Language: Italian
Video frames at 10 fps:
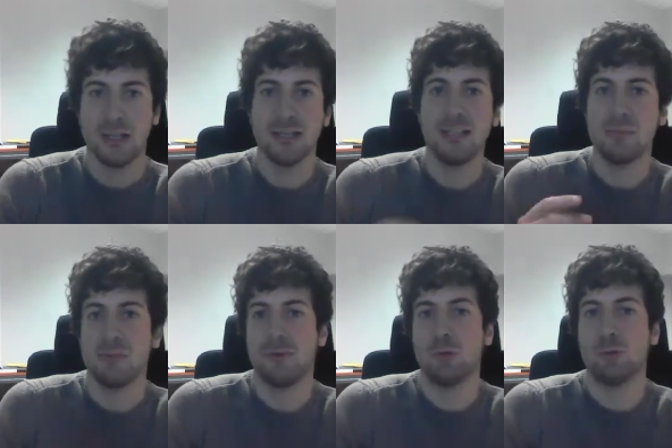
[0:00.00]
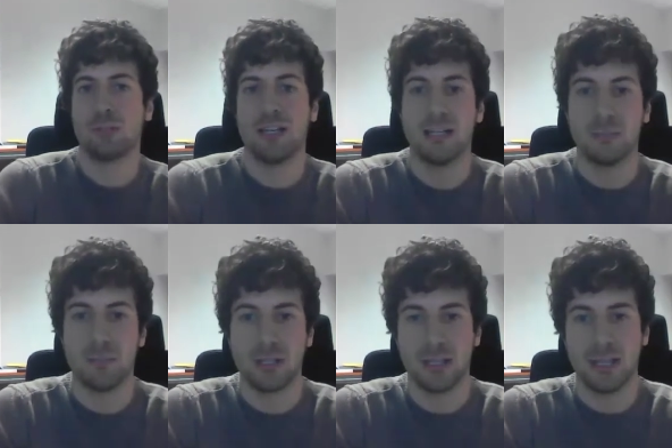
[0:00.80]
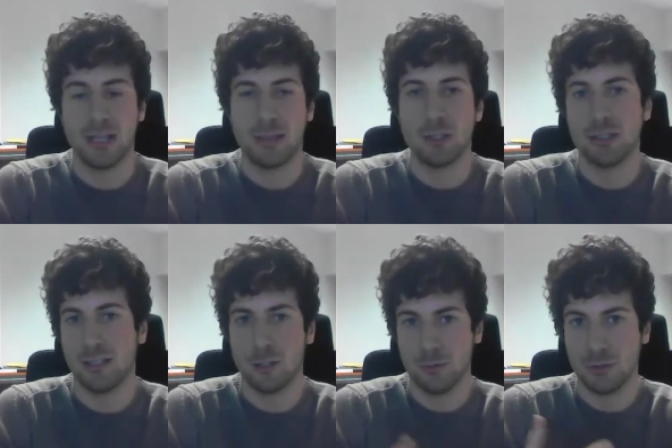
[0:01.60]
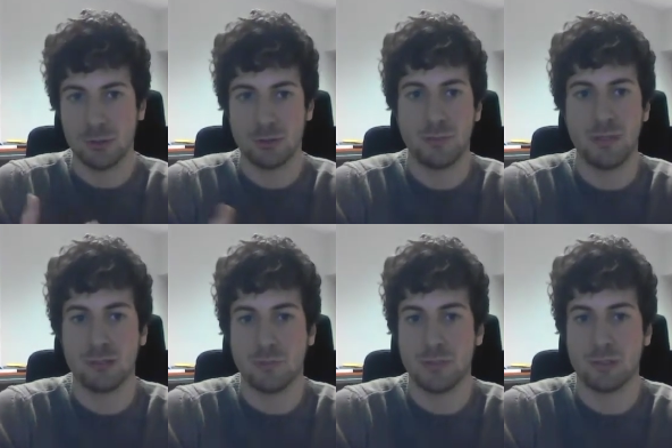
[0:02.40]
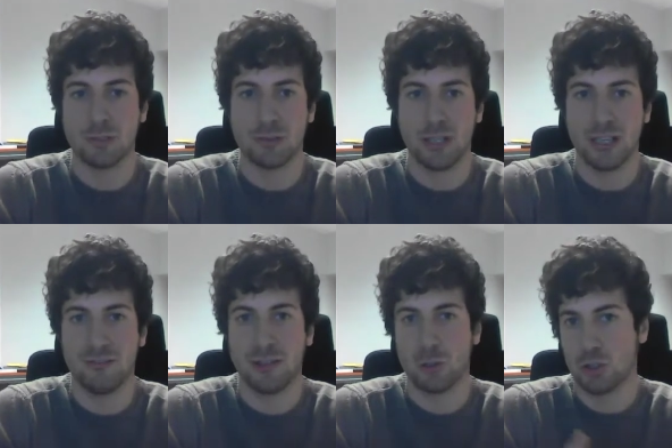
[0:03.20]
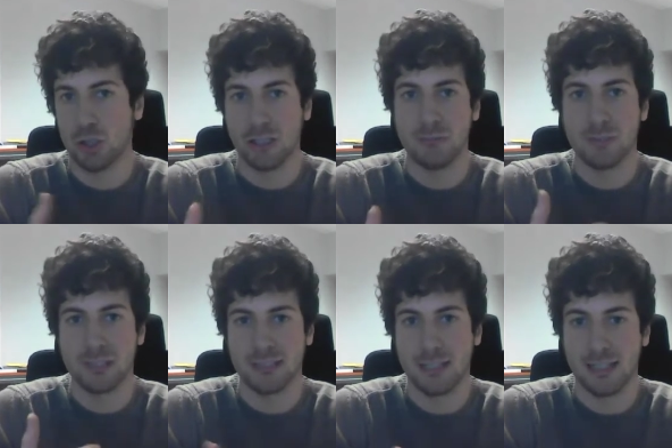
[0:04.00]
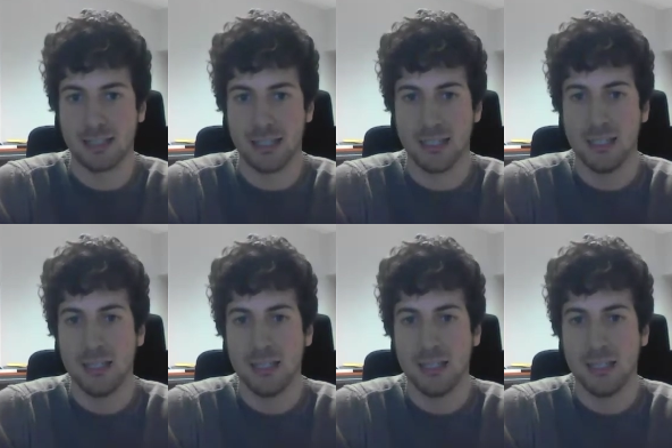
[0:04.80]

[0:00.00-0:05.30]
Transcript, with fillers: L'idea mi è venuta perché a Modena ho visto spesso persone che fanno jogging per strada